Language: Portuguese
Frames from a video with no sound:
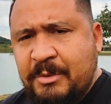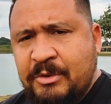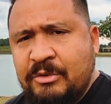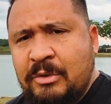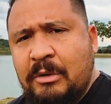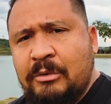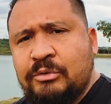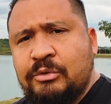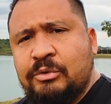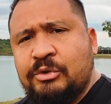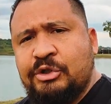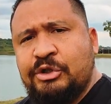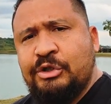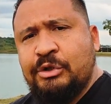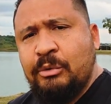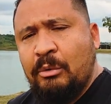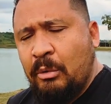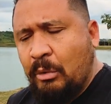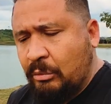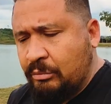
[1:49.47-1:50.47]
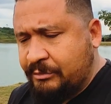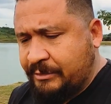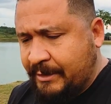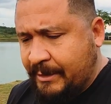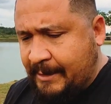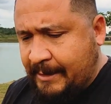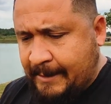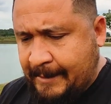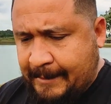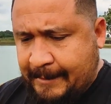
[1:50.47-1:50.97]
pessoal, surgiu
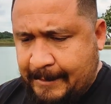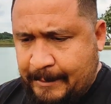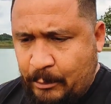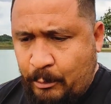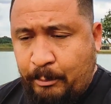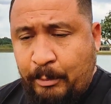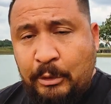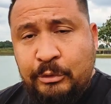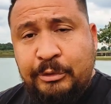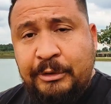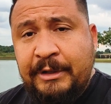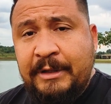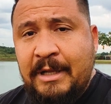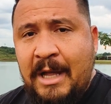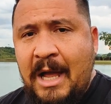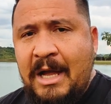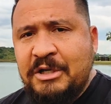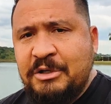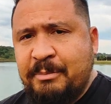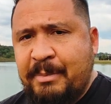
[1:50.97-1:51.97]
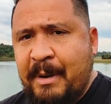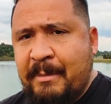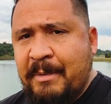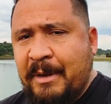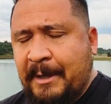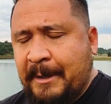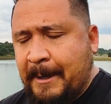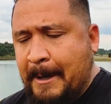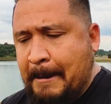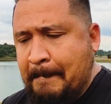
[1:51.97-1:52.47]
outra oportunidade para
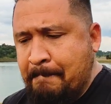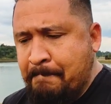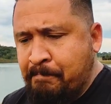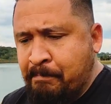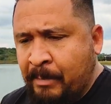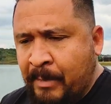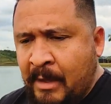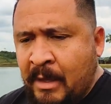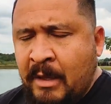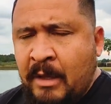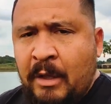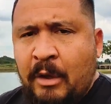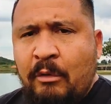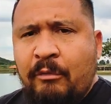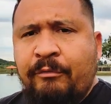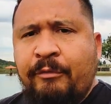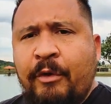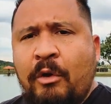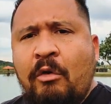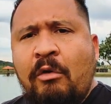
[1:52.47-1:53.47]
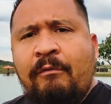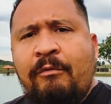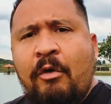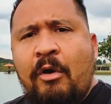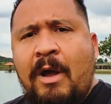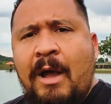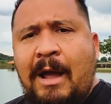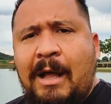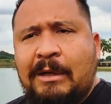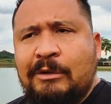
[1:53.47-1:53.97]
mim, né? Eu fui
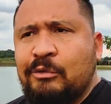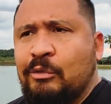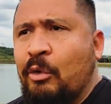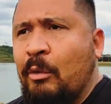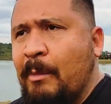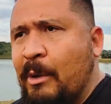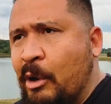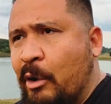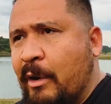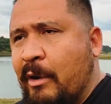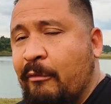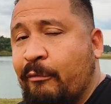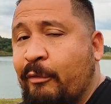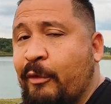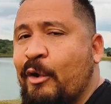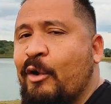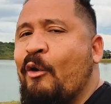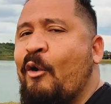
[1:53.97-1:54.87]
convocado, ou melhor, eu fui